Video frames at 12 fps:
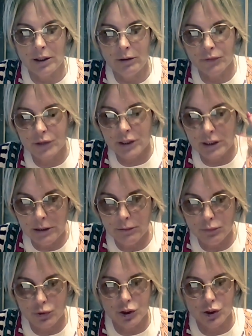
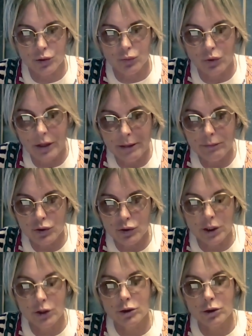investimos, que estudamos, que nos